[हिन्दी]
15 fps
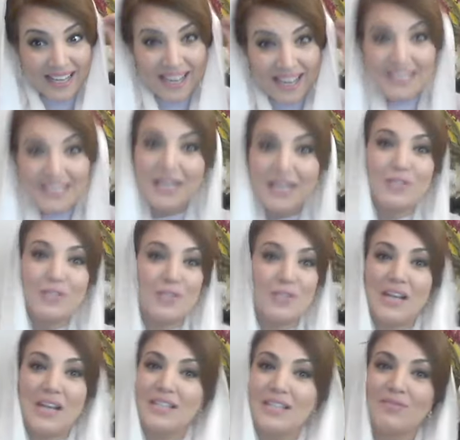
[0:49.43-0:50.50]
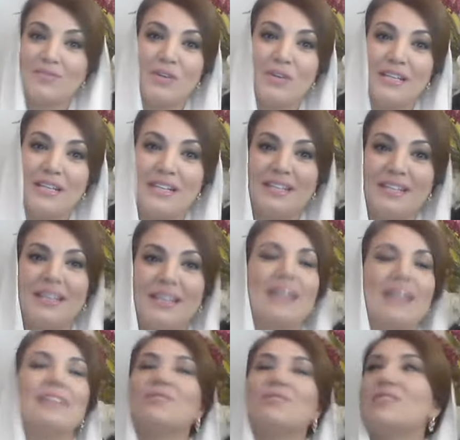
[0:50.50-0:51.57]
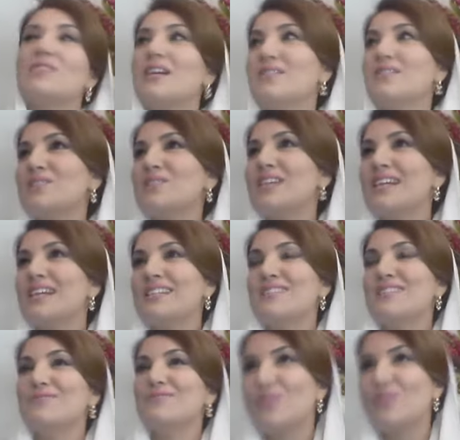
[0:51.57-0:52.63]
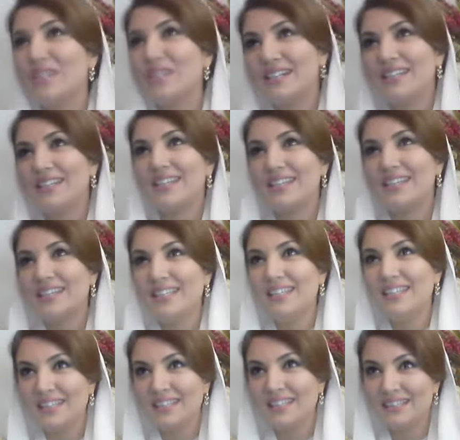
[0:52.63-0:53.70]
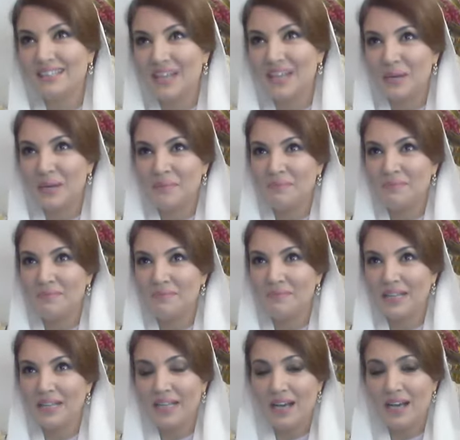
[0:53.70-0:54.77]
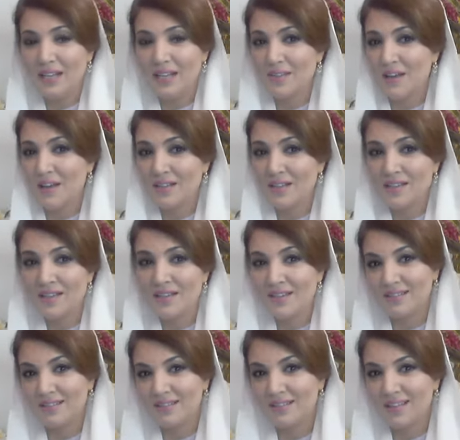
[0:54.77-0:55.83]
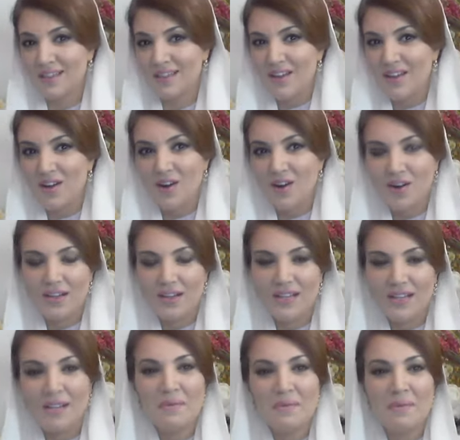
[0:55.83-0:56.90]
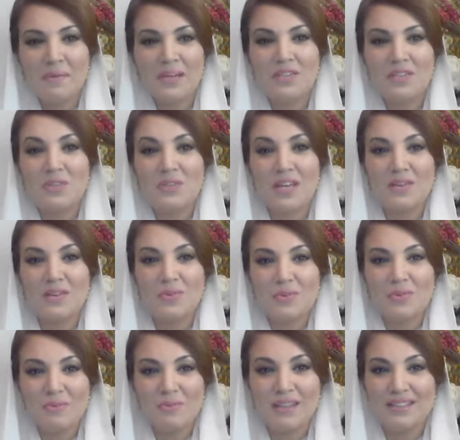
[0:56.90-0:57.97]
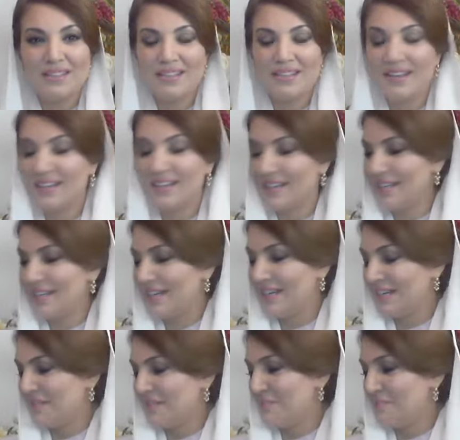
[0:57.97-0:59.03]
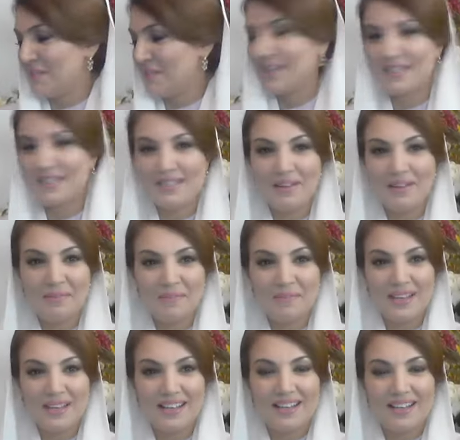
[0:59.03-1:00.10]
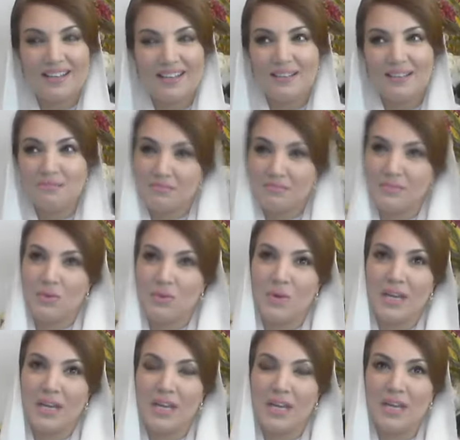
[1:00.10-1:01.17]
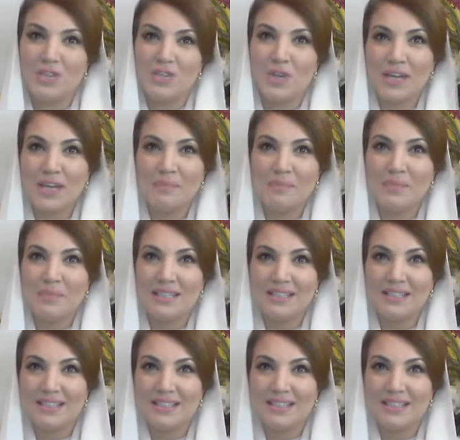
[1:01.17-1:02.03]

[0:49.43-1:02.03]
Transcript: आज 440 वोल्ट का दिन है तो 440 वोल्ट के दिन हम लिहाज विहाज नहीं करते और अब हमारी जो नई हुकूमत आ गई है पाकिस्तान में उन्होंने एक ट्रेंड भी